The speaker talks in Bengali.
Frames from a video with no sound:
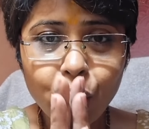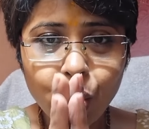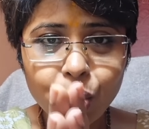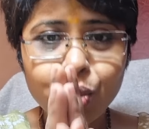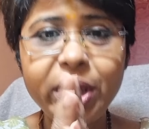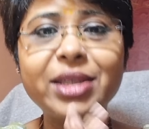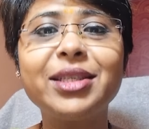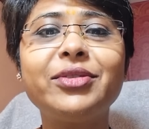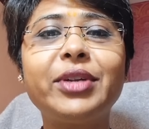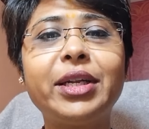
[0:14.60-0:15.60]
নতুন
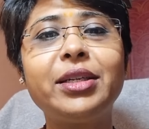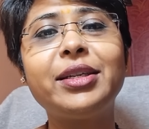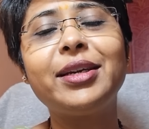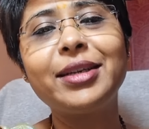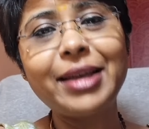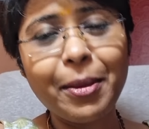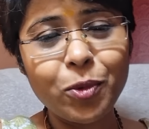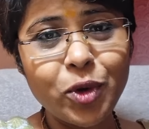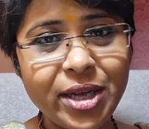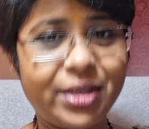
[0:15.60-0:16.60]
একটা রিডিং নিয়ে
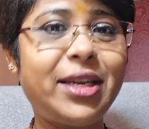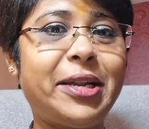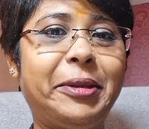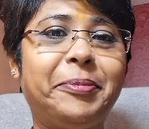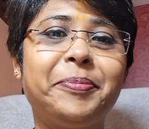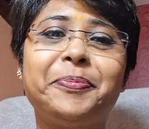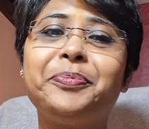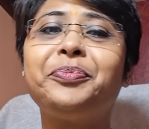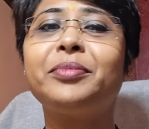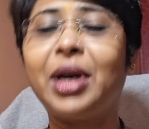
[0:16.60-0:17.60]
কেমন আছেন
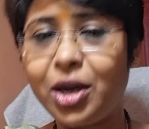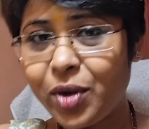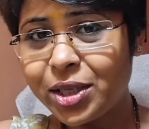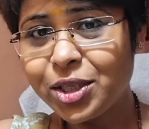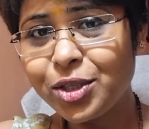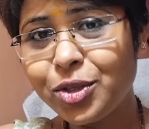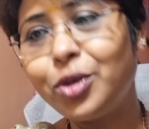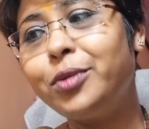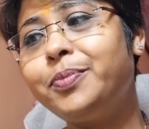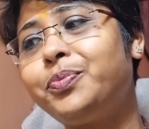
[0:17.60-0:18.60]
ভালো আছেন
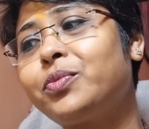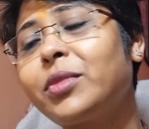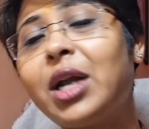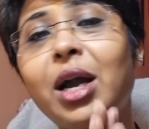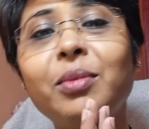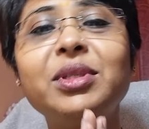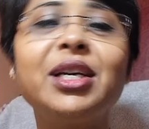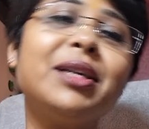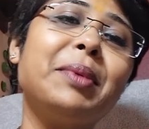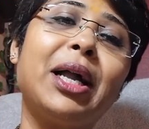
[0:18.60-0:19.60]
তো আমি
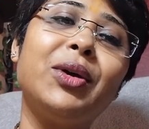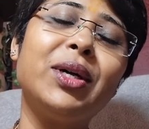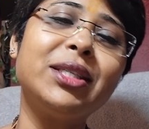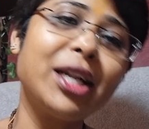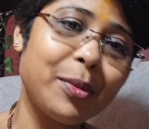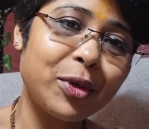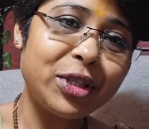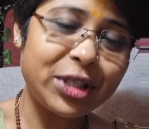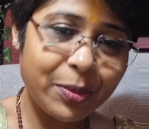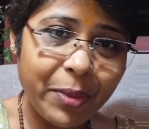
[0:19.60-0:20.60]
জানি ভালো আছেন এবং
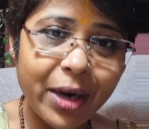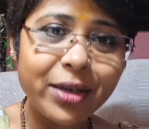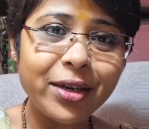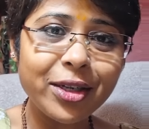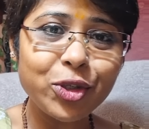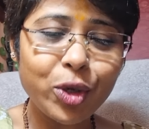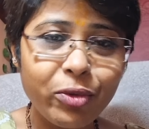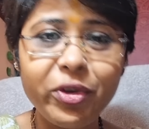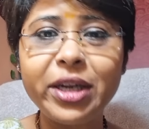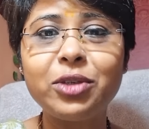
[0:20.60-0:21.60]
নিজের পার্টনারের জন্য
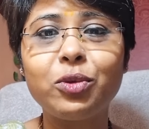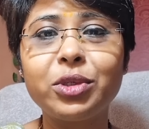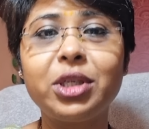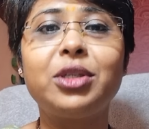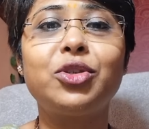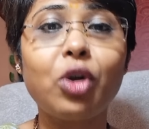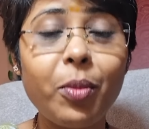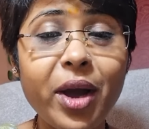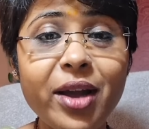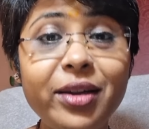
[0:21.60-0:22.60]
ওয়েট করছেন
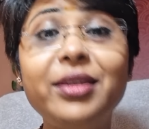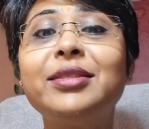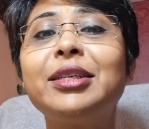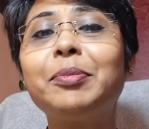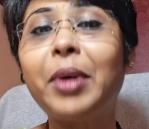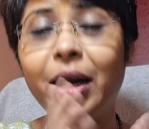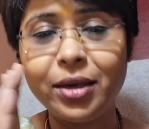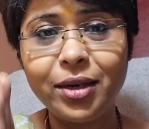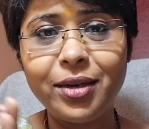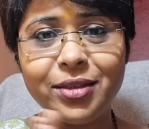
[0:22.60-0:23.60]
সবাই নিজের
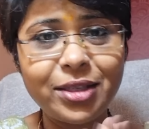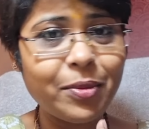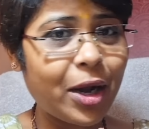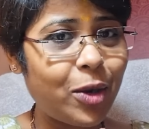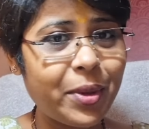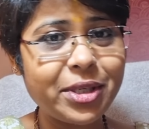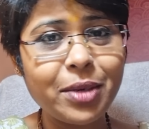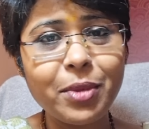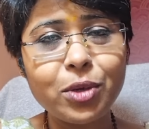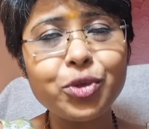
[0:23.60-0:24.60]
পার্টনার নিজের
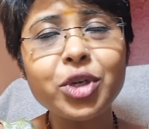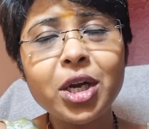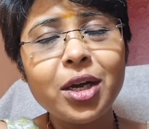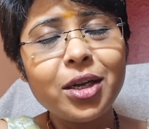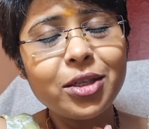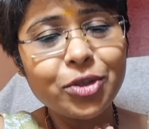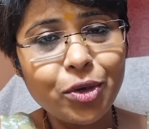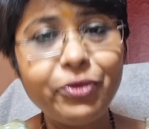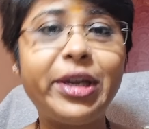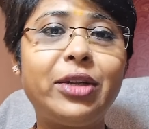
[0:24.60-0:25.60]
ভালোবাসার মানুষ
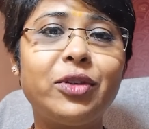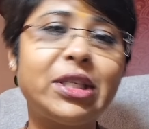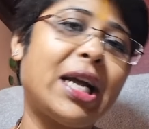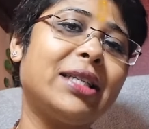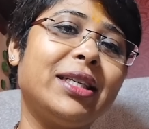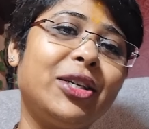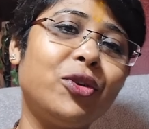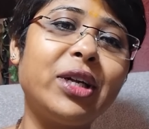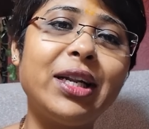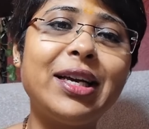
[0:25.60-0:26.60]
জন্য ওয়েট করছেন আজকে
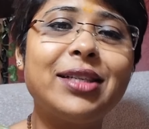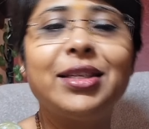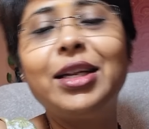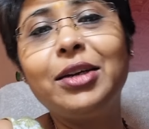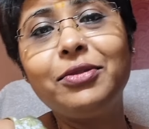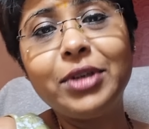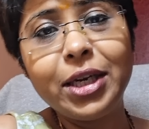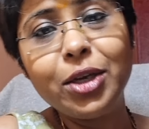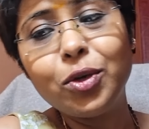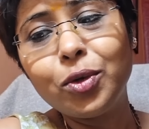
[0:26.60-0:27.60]
টোটালি আজকে লাভ
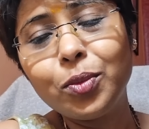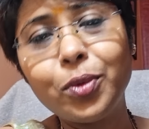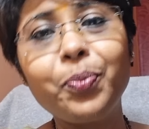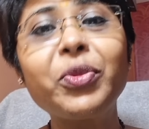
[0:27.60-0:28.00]
রিডিং করব